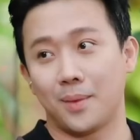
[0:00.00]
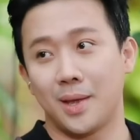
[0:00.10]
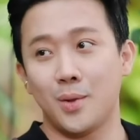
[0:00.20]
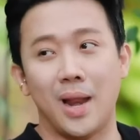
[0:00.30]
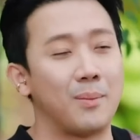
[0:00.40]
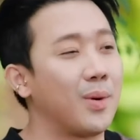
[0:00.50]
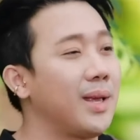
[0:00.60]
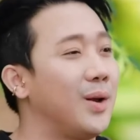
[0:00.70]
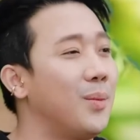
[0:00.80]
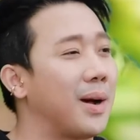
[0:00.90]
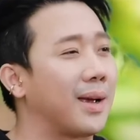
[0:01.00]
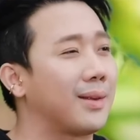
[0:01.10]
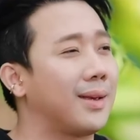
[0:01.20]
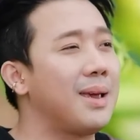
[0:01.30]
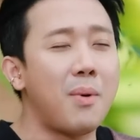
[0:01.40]
khi tôi làm cái gì đó mà
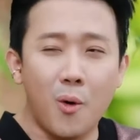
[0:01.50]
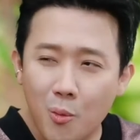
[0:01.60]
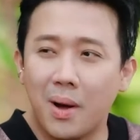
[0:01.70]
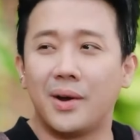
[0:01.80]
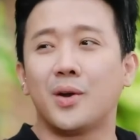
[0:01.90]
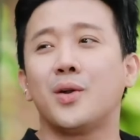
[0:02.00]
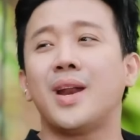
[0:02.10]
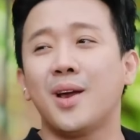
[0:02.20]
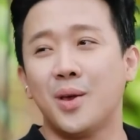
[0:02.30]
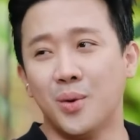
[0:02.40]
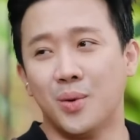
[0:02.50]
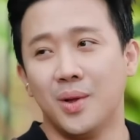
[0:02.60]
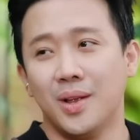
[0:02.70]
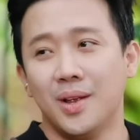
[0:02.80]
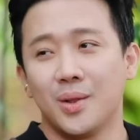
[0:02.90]
cái moment đó nó đáng yêu,
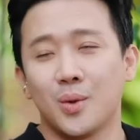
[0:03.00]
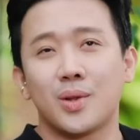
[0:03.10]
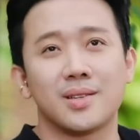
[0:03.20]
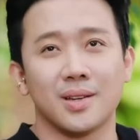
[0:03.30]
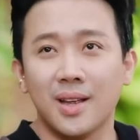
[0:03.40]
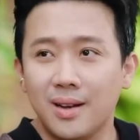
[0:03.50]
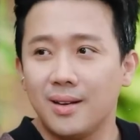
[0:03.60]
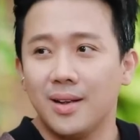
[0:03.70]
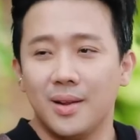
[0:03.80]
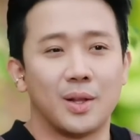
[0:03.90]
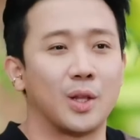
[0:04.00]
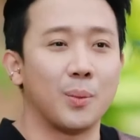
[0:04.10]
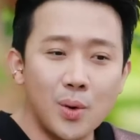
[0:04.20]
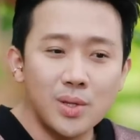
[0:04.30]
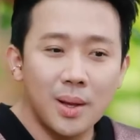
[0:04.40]
tôi thật sự thích thì tôi
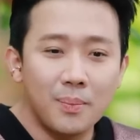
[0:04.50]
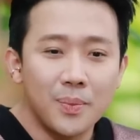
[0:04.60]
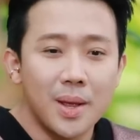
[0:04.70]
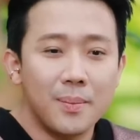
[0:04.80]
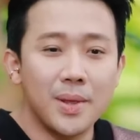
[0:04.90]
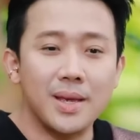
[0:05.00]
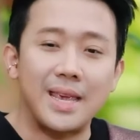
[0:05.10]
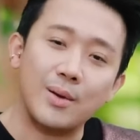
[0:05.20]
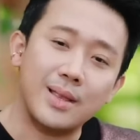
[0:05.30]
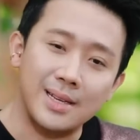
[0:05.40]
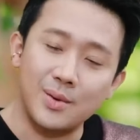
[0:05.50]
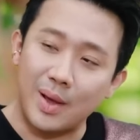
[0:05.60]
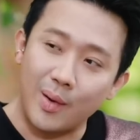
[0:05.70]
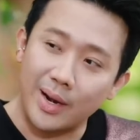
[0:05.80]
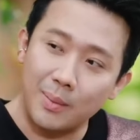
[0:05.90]
post lên. Nhưng dạo tại sao
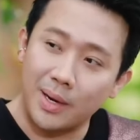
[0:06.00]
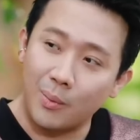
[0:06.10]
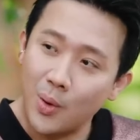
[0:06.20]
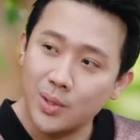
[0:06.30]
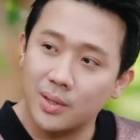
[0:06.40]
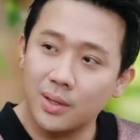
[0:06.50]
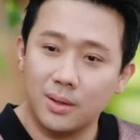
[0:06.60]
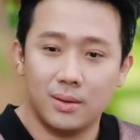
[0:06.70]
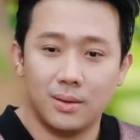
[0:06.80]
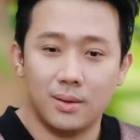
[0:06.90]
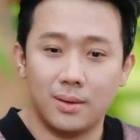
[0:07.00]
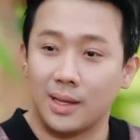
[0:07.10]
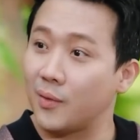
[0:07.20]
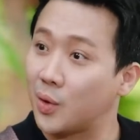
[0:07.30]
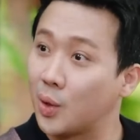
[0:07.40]
dạo gần đây mình không post nữa
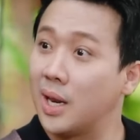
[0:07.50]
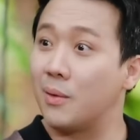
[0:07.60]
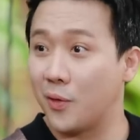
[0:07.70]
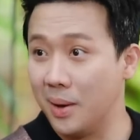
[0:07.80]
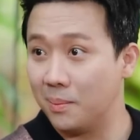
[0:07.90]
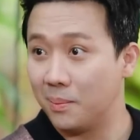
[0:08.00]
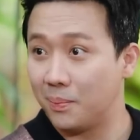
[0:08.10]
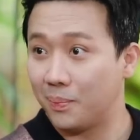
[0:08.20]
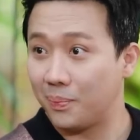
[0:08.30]
là tại vì tôi đi làm phim. ừ.